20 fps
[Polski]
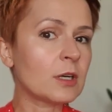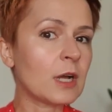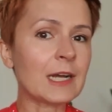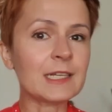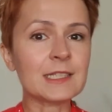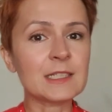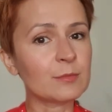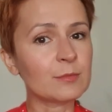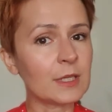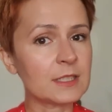
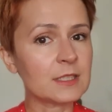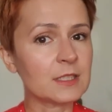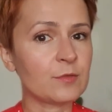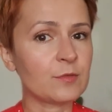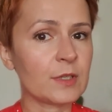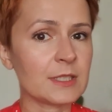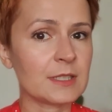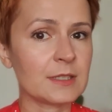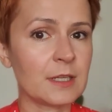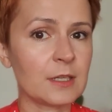akceptacji
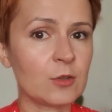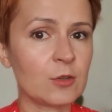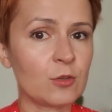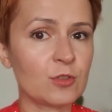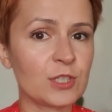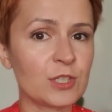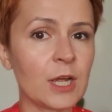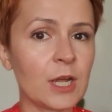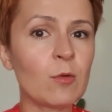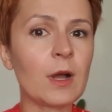własnego
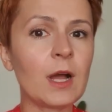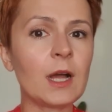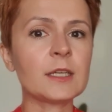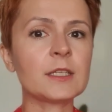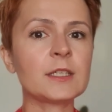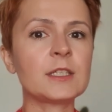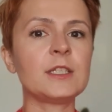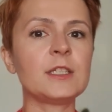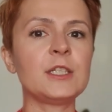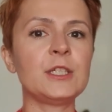ciała
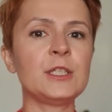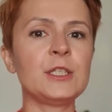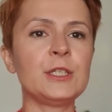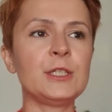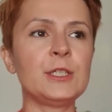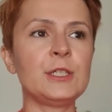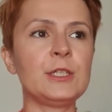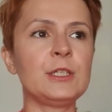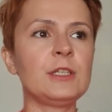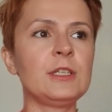
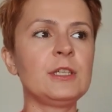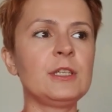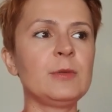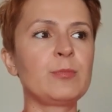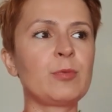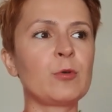i